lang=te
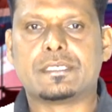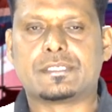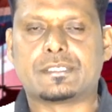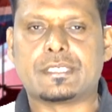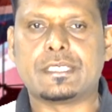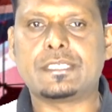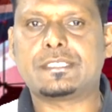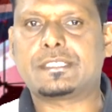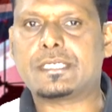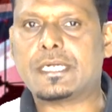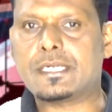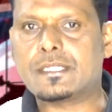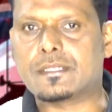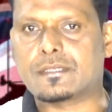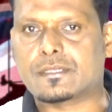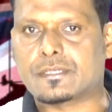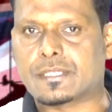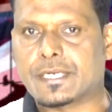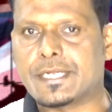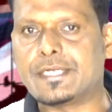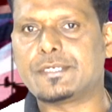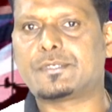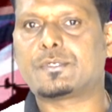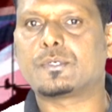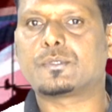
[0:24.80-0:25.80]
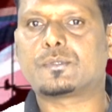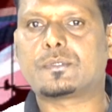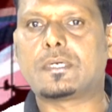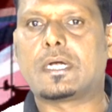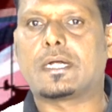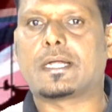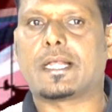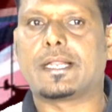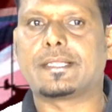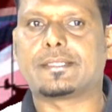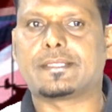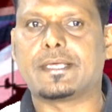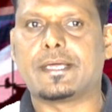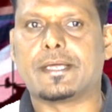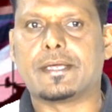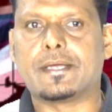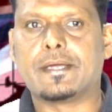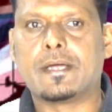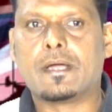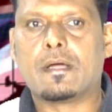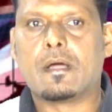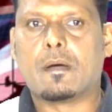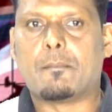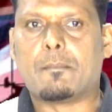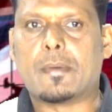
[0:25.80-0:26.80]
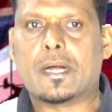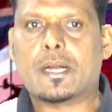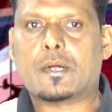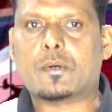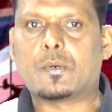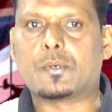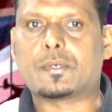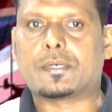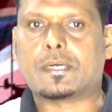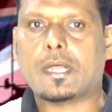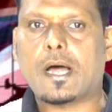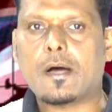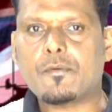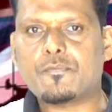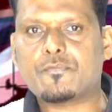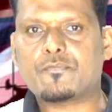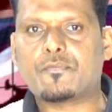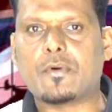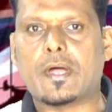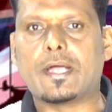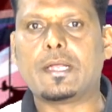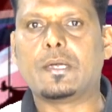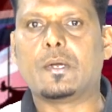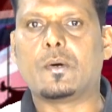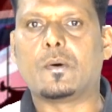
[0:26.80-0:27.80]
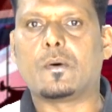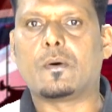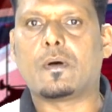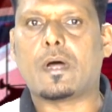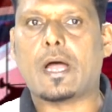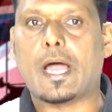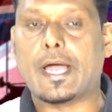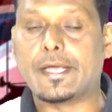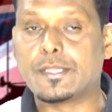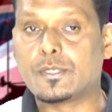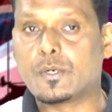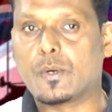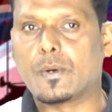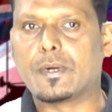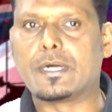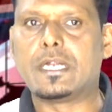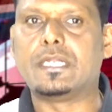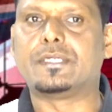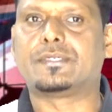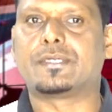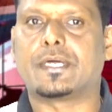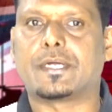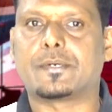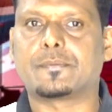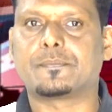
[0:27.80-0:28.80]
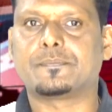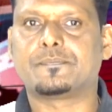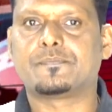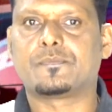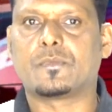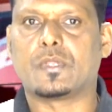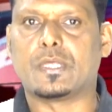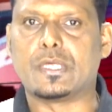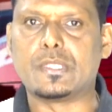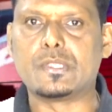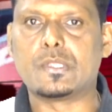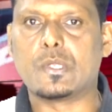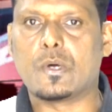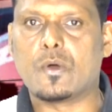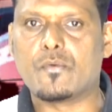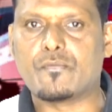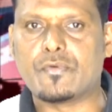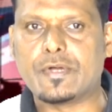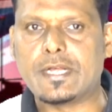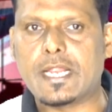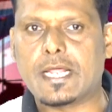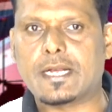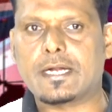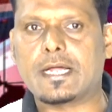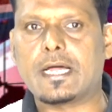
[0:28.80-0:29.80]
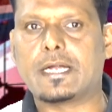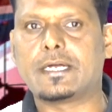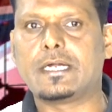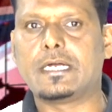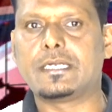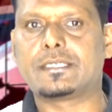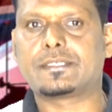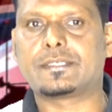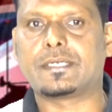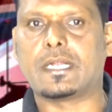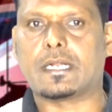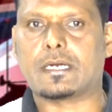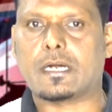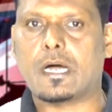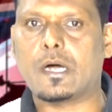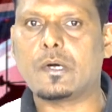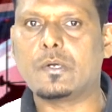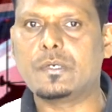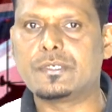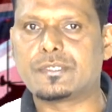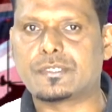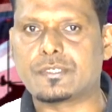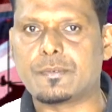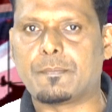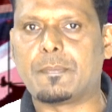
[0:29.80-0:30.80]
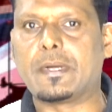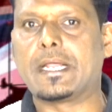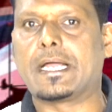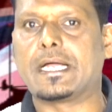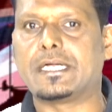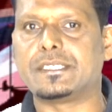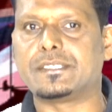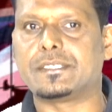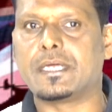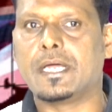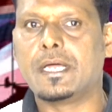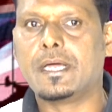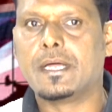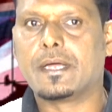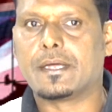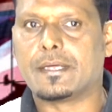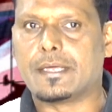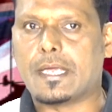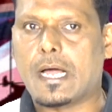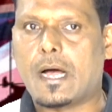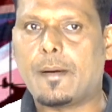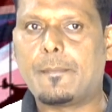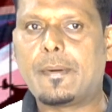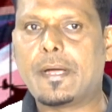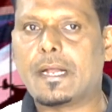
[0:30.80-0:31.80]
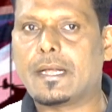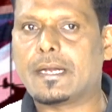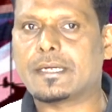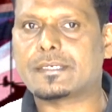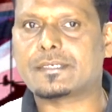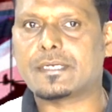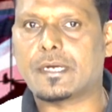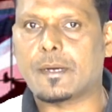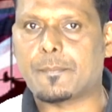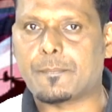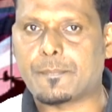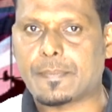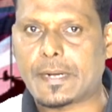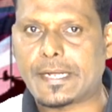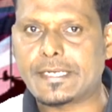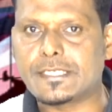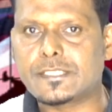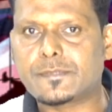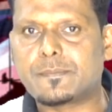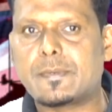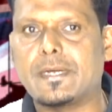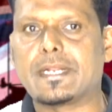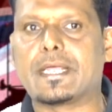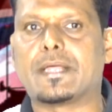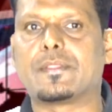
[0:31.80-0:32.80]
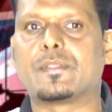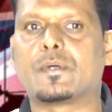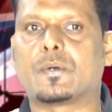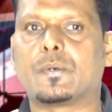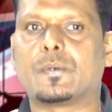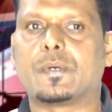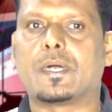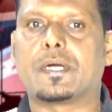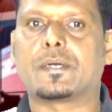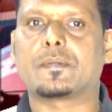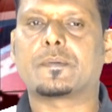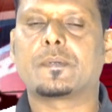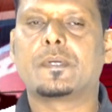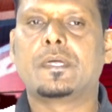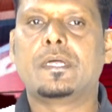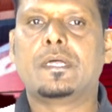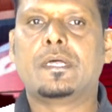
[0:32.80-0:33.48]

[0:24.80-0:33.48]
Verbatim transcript: సీజన్ త్రీ చూసినట్లయితే మనకు టాప్ ఫైవ్లో ఐదుగురు నిలిచారు ఇందులో విన్నర్గా నిలిచిన రాహుల్ సిబ్లిగంజ్ యాభై లక్షల ప్రైజ్ మనీ అందుకున్నాడు